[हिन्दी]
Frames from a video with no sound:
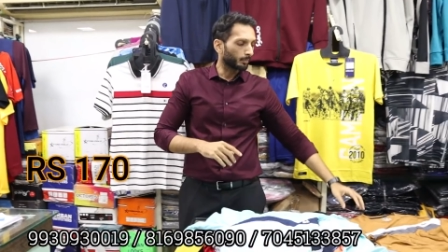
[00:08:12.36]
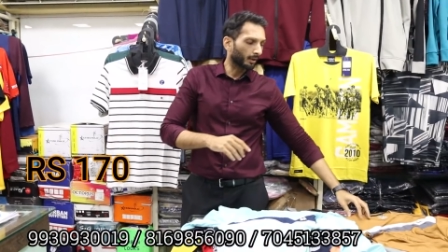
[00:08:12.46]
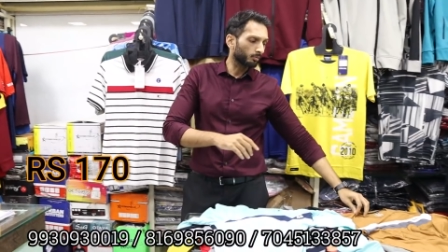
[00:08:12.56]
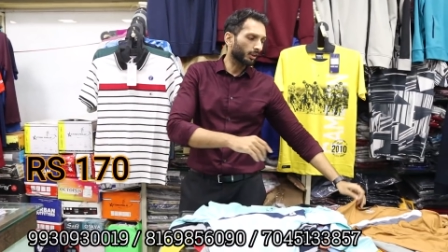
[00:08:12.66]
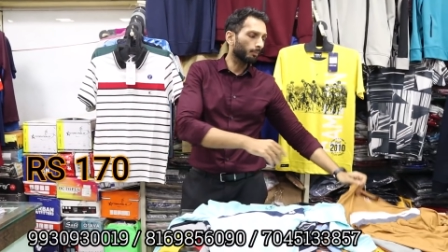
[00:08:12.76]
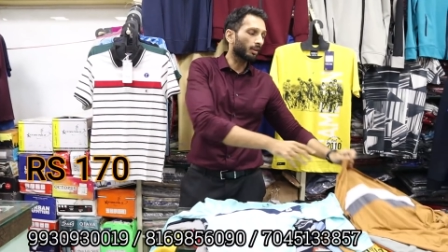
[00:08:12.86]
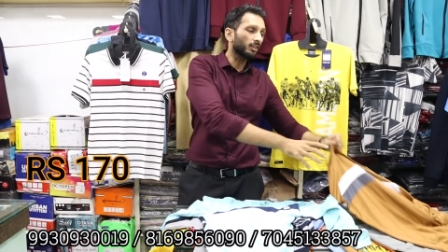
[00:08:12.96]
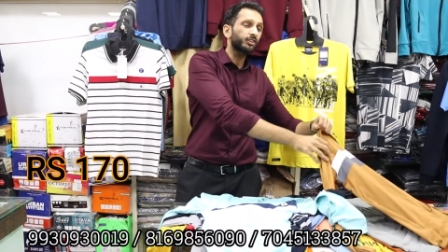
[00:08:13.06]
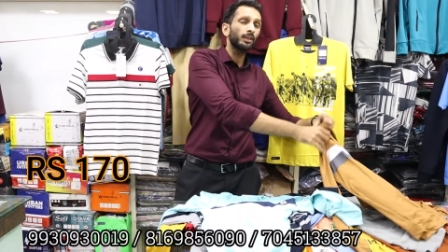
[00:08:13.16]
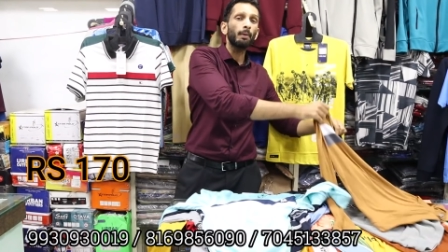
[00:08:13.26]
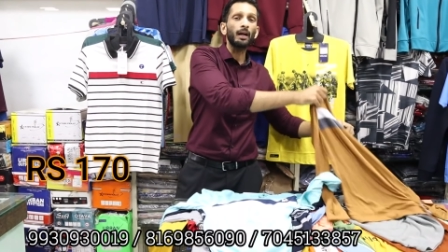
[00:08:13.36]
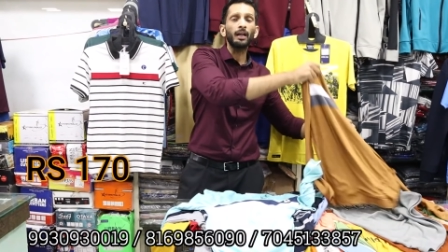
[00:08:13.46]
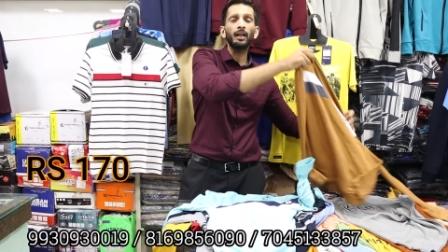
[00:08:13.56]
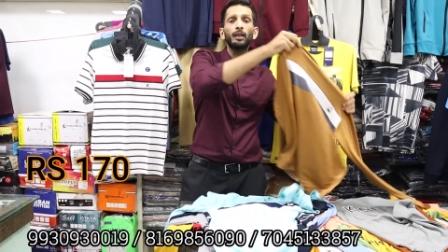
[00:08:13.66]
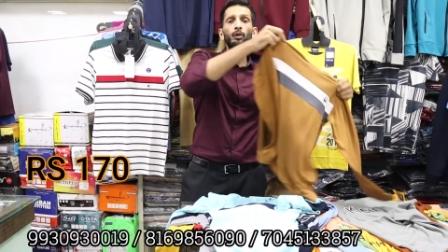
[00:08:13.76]
इसमें कम से कम दस से
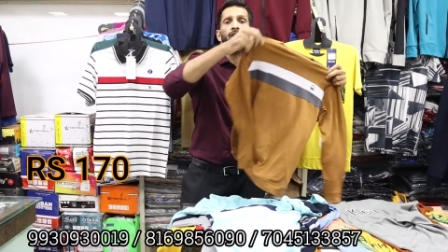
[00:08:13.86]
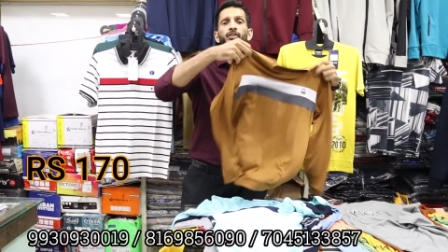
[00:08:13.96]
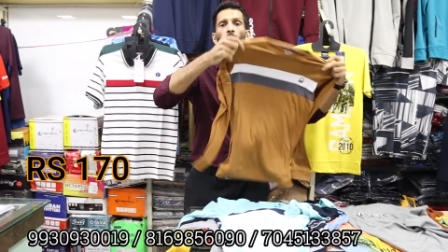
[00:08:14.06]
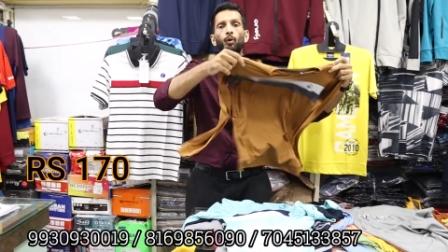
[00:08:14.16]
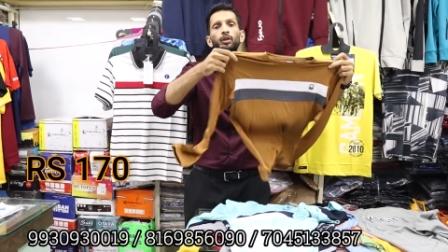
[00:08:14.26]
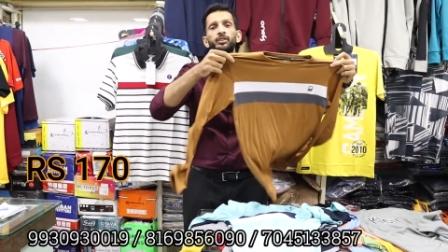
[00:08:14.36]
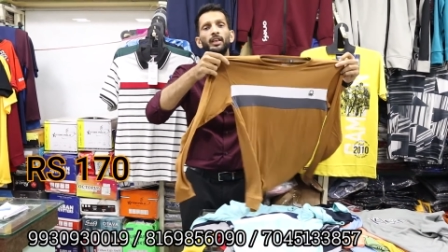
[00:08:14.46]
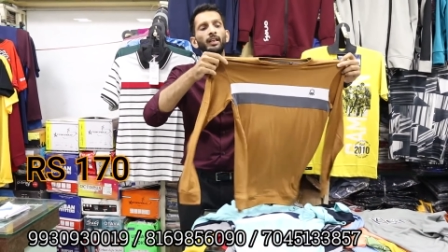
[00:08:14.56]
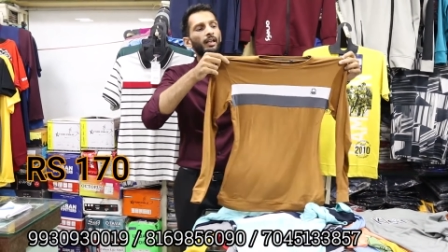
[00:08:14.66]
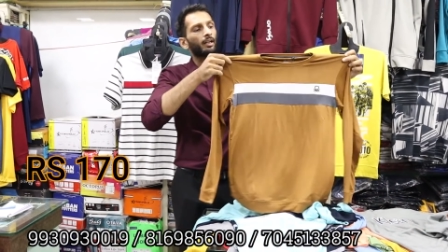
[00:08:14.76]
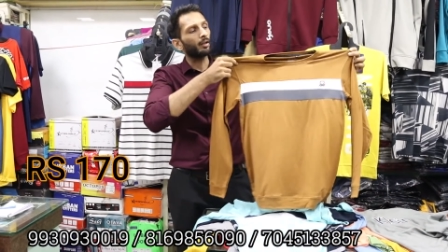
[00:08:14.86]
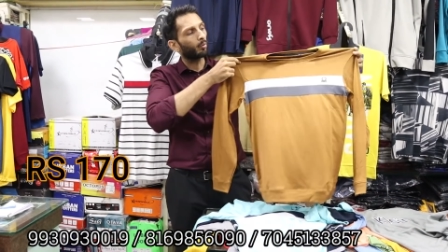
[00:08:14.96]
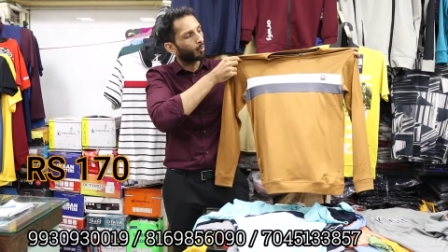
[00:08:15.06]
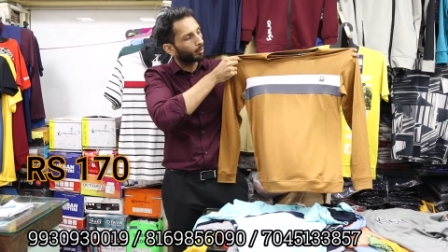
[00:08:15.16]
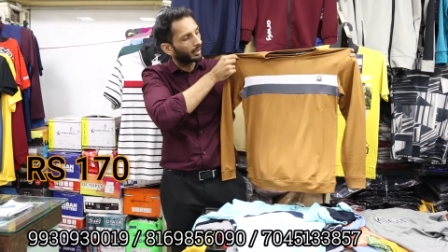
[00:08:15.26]
बारह कलर और इसका होलसेल रेट है
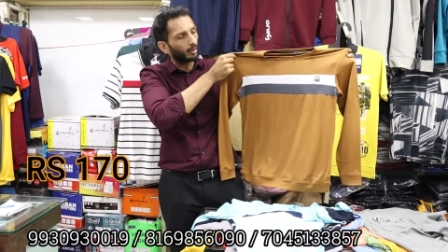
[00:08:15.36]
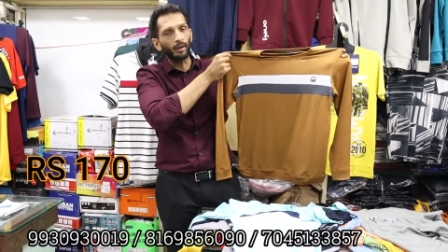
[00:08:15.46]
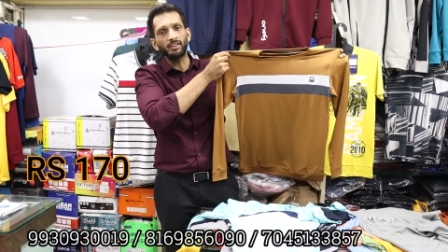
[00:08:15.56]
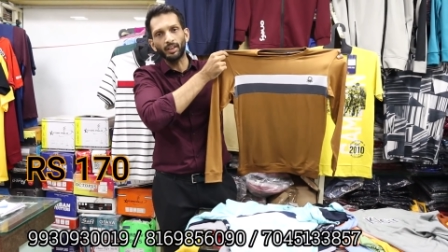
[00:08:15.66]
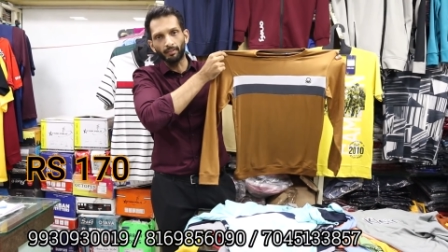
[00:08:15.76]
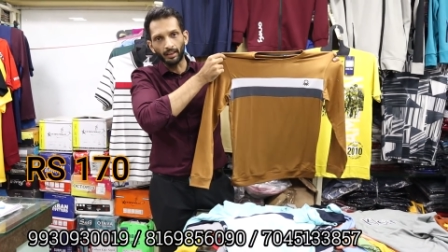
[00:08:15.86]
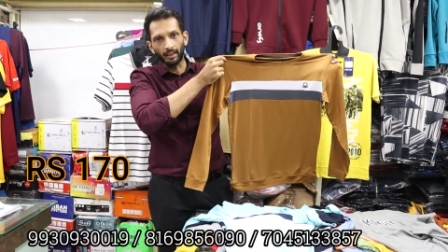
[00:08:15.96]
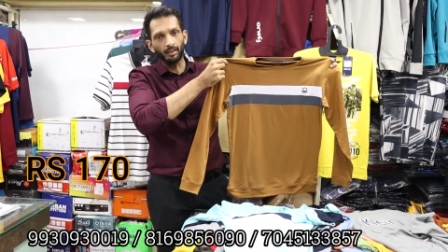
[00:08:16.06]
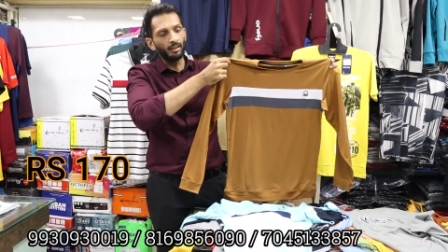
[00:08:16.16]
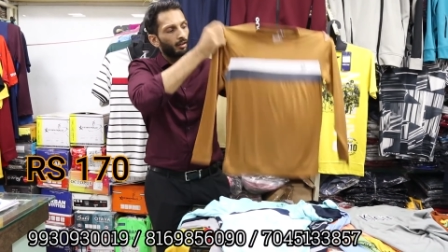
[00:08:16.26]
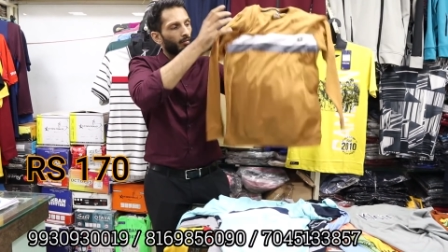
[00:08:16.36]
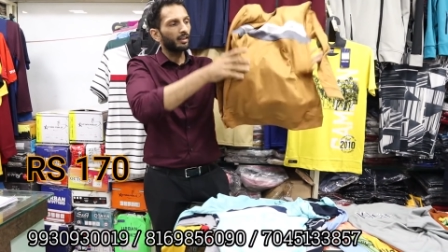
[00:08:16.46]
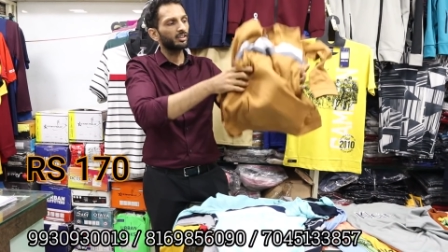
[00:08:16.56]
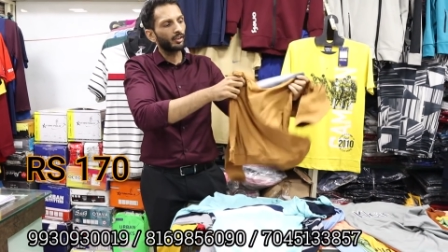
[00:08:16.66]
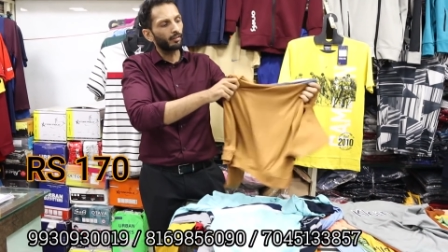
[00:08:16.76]
ओनली वन सेवेंटी
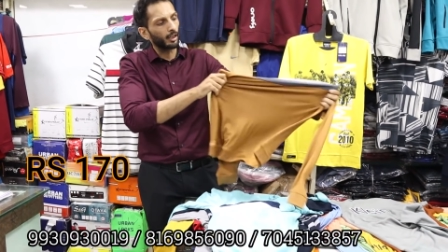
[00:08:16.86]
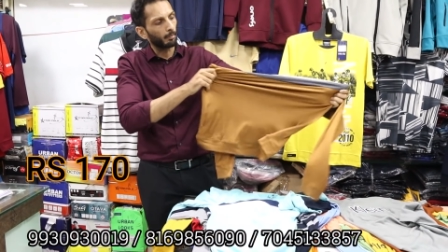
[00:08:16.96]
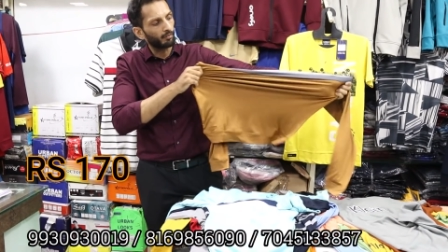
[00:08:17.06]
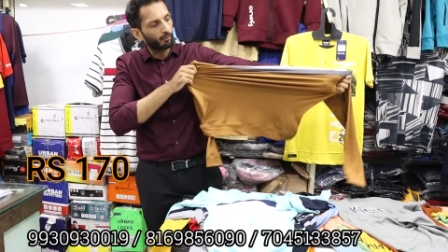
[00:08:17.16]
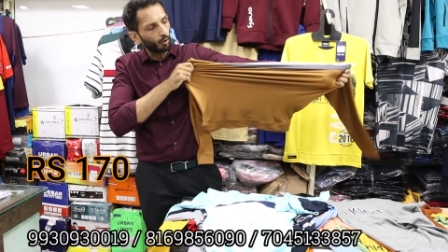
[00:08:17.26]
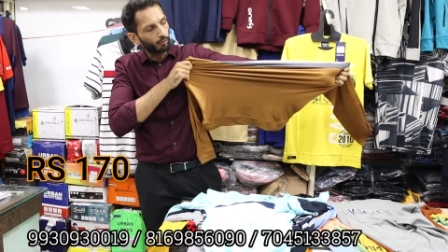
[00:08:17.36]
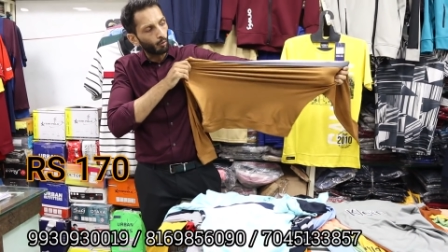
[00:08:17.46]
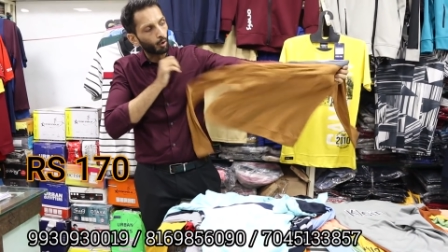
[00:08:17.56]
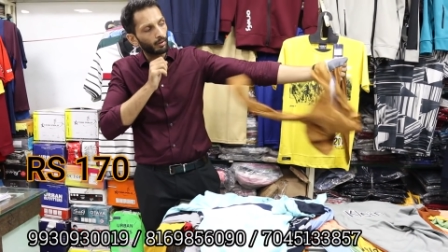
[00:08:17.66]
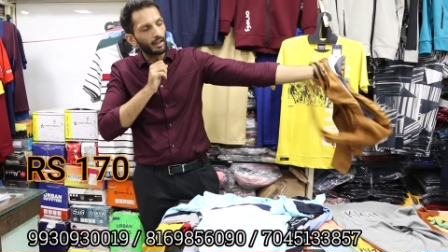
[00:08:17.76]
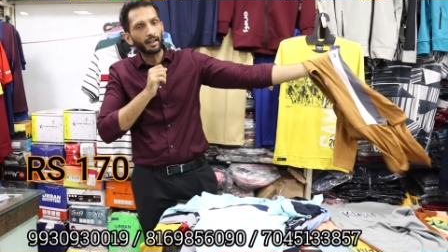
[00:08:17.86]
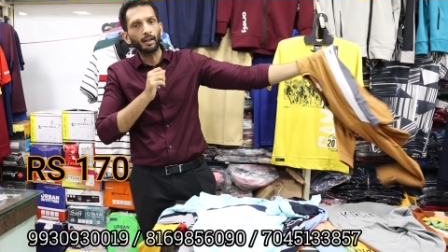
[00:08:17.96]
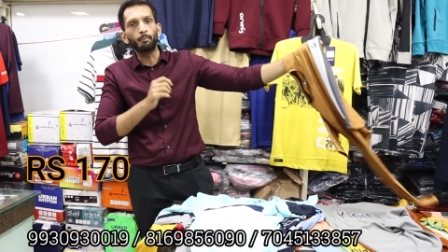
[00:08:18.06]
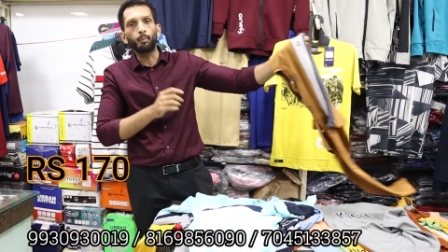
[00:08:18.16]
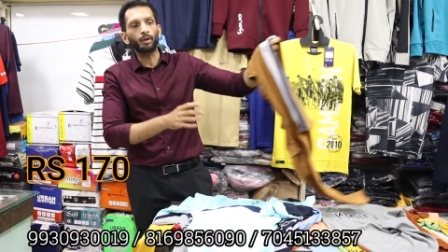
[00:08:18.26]
वन सेवेंटी में फुल फोर वे
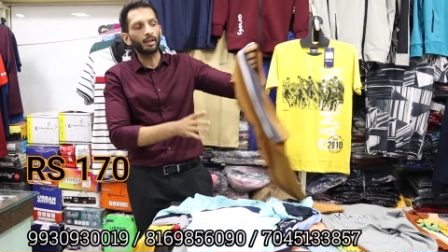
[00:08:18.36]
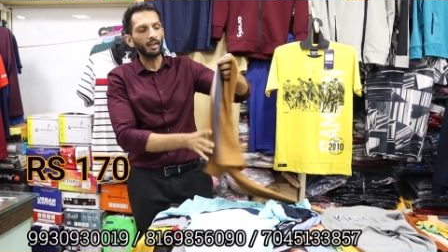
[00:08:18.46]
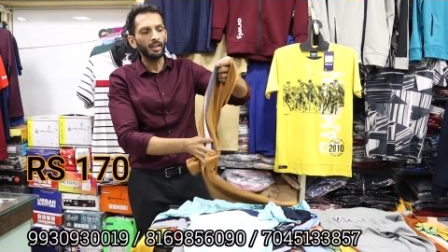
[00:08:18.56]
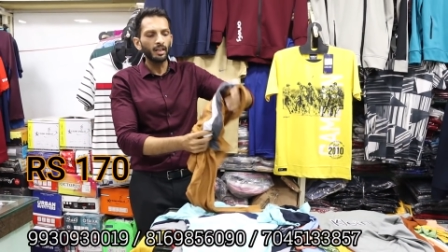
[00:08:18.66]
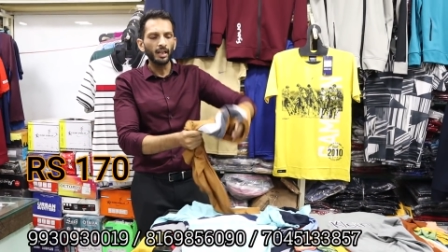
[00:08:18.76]
लाइकर इम्पोर्टेड है